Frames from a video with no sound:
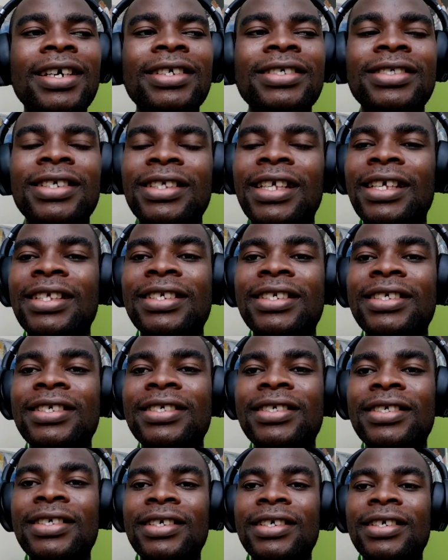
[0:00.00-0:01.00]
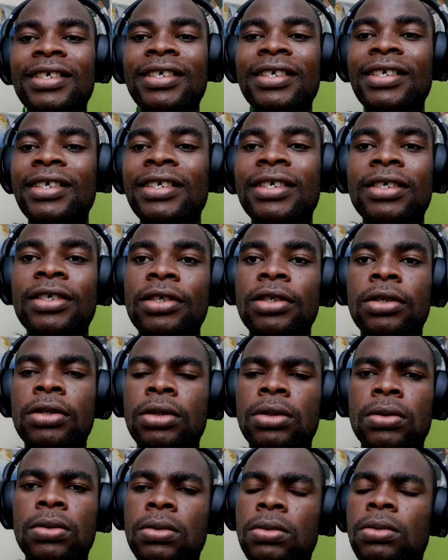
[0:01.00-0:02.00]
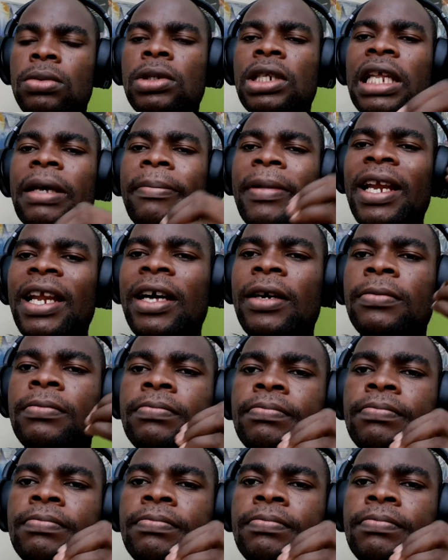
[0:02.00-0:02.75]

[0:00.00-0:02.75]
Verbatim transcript: C'est-à-dire, il n'est pas là.